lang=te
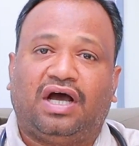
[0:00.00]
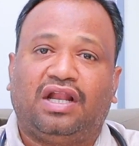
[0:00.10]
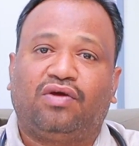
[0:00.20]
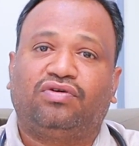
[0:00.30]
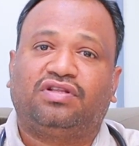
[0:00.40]

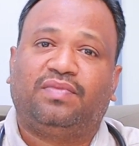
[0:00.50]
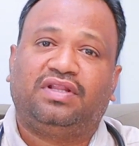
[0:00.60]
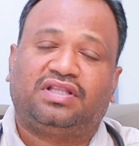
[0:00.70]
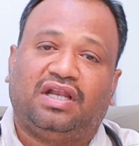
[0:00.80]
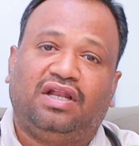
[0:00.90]
అలాగే
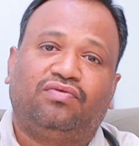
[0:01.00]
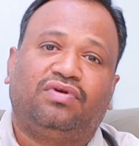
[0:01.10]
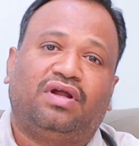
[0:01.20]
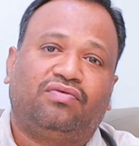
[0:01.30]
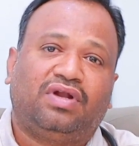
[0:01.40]
కొంతమంది తల్లికి
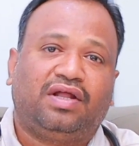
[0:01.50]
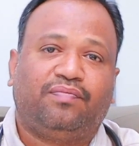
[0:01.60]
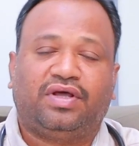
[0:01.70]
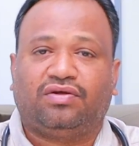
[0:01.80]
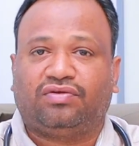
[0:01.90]
ఉన్నా కూడా
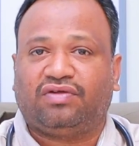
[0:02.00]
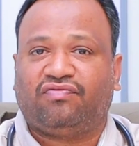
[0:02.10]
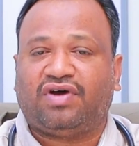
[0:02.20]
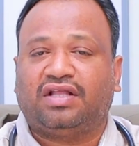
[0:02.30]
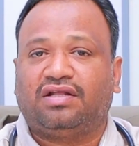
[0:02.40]
ఇబ్బంది అవుతాయి
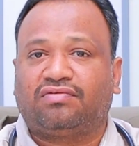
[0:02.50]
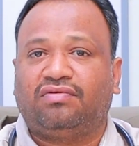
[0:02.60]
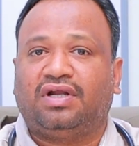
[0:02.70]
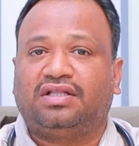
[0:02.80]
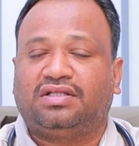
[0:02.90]
ఫాదర్కు
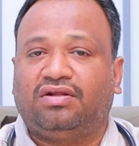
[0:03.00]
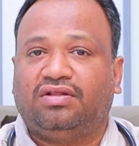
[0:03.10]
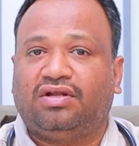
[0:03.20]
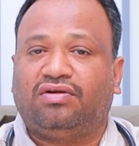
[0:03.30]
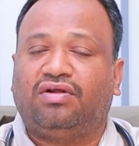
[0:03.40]
ఉన్న
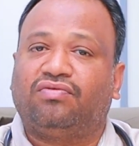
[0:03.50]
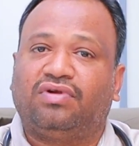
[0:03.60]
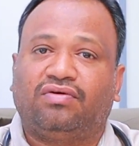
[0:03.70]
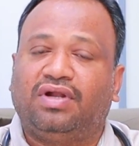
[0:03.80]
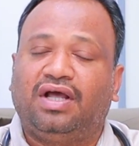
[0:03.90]
తల్లిదండ్రులకు
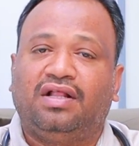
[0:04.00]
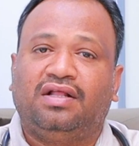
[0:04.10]
ఉన్నా కూడా